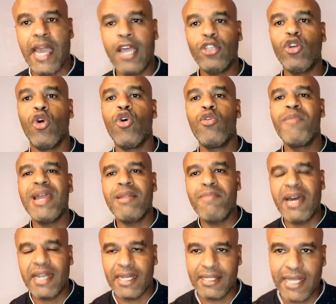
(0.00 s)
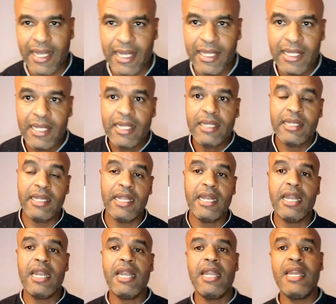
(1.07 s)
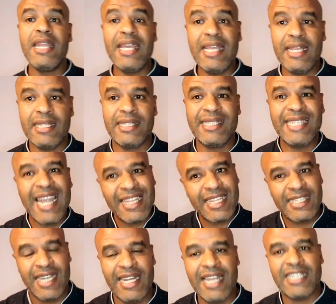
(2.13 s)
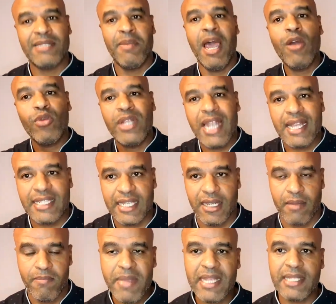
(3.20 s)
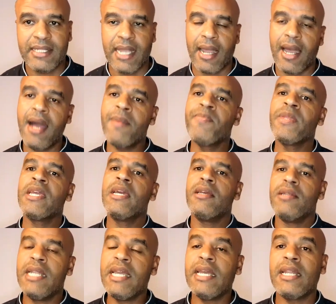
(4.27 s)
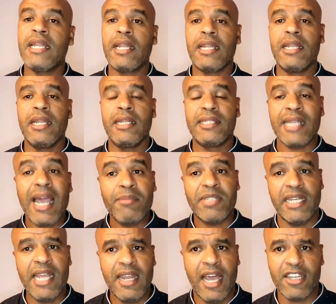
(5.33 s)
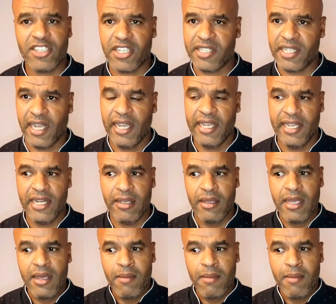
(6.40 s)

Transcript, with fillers: هادو هما المناطق اللي تزادت على 37 منطقة اللي تقامت عليها الحجر الصحي يعني